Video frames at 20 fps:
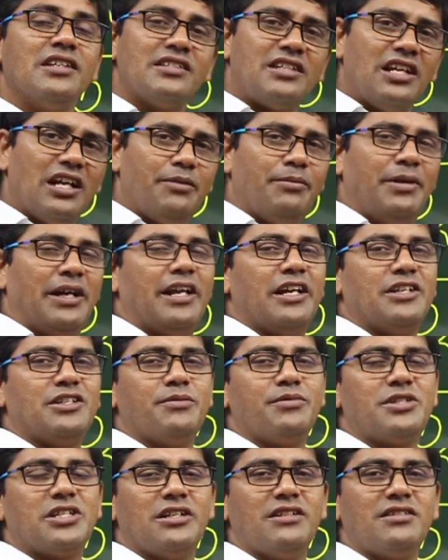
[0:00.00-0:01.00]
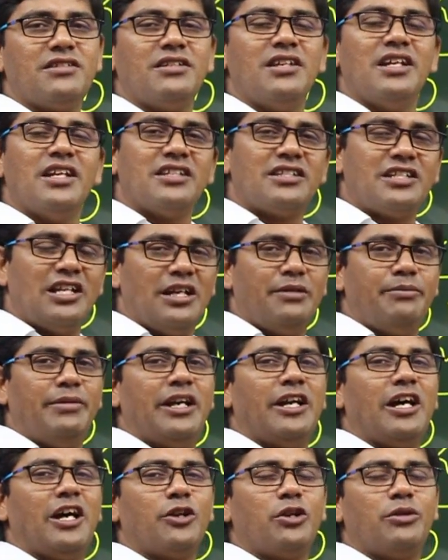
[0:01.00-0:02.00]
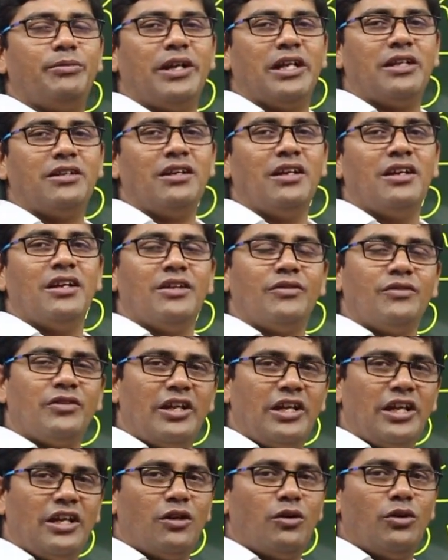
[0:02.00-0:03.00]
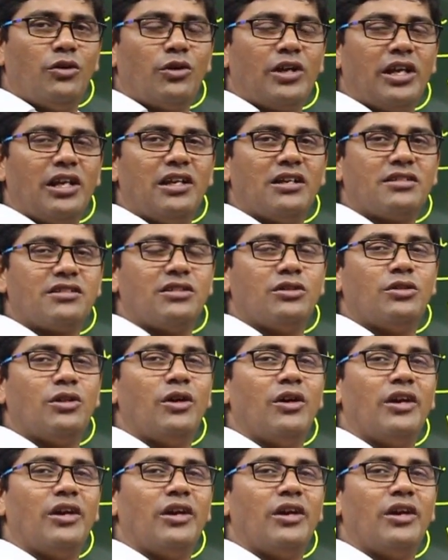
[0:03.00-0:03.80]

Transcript: స్టేట్మెంట్ అజంప్షన్స్ స్టేట్మెంట్ ఆర్గ్యుమెంట్ ది ఓకే నెక్స్ట్